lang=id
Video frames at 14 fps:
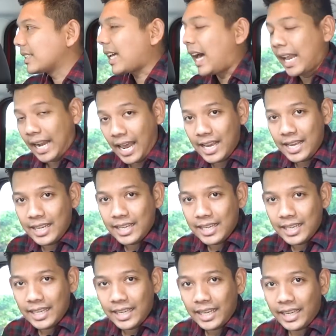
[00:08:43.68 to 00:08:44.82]
Sekarang
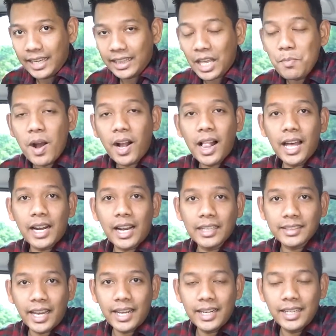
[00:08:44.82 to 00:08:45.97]
kita bakal
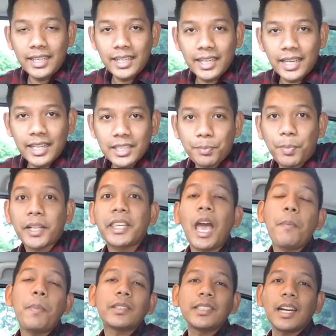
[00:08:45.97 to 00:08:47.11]
ngerasain nih seperti
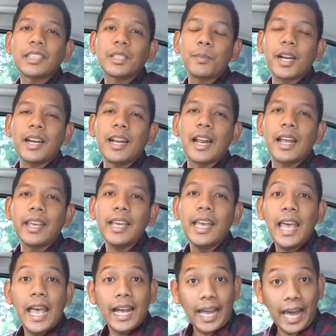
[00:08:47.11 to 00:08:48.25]
apa sih rasa berkendaranya
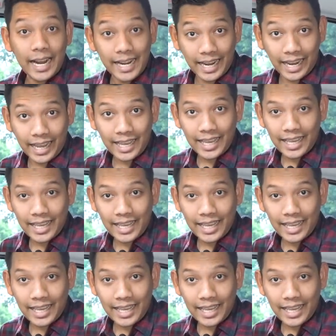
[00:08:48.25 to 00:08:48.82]
karena